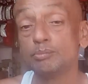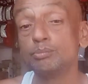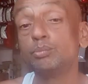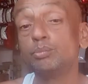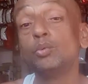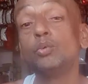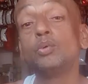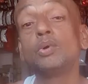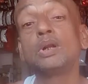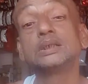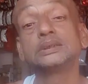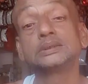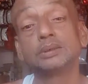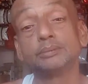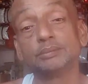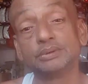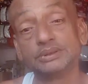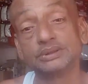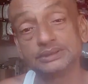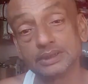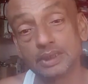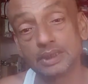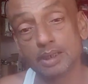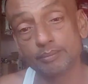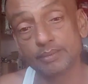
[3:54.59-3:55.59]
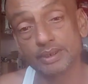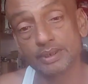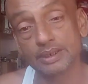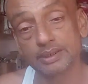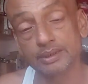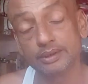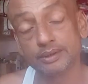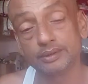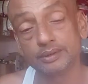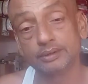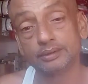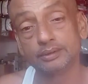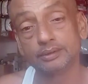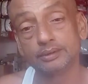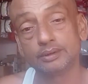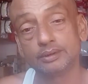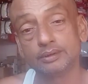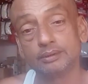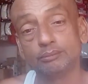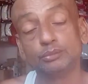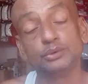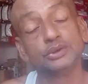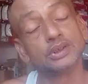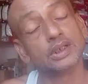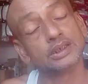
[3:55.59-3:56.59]
पूरा समझ गया मैं
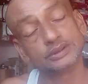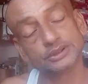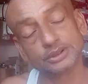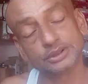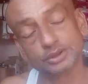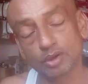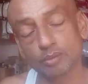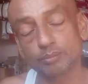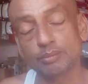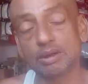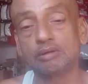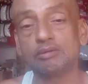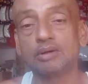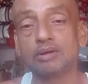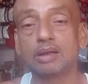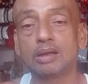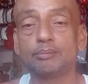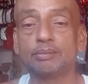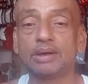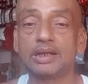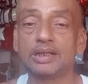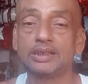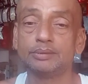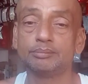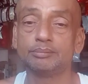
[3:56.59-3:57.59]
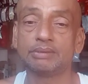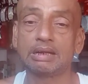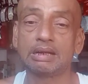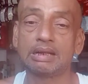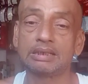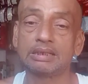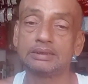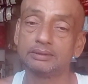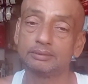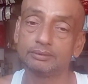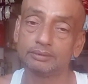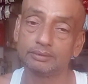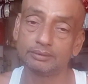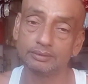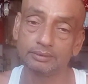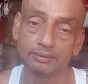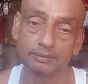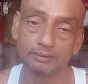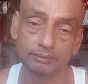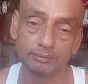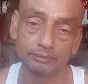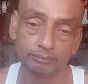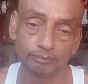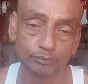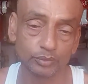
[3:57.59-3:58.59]
मुझे अच्छी तरह भगवान बालाजी महाराज
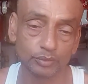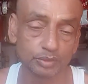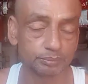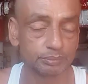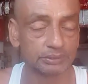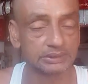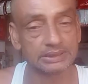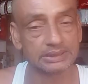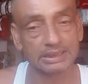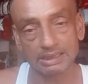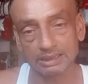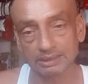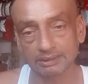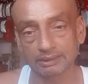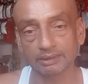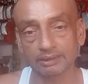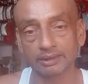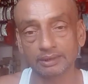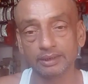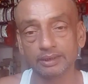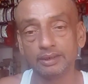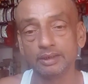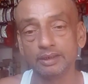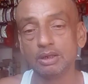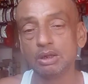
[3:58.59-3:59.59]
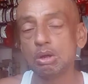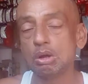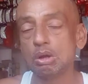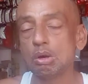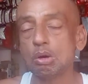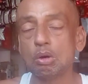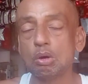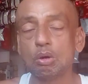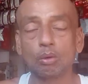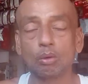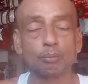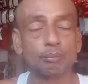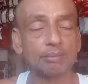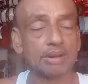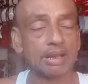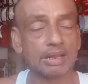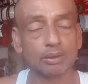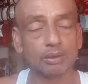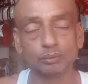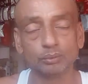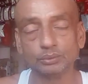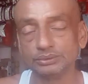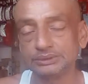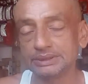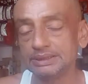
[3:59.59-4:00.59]
मुझ पर दया कर रहे और मैं
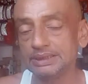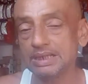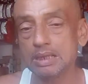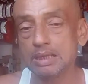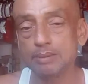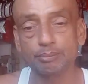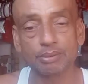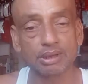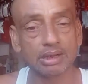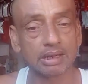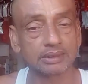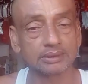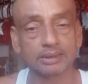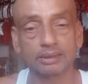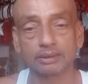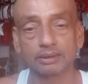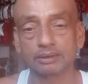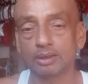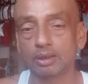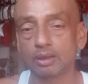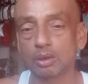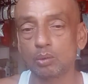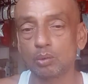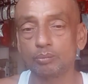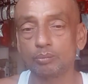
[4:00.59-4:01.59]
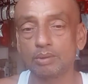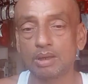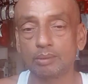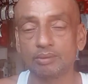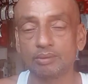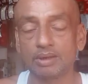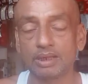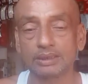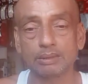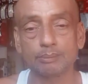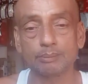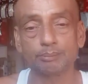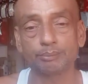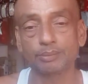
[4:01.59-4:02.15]
उनसे यही प्रार्थना कर रहा हूँ बार बार के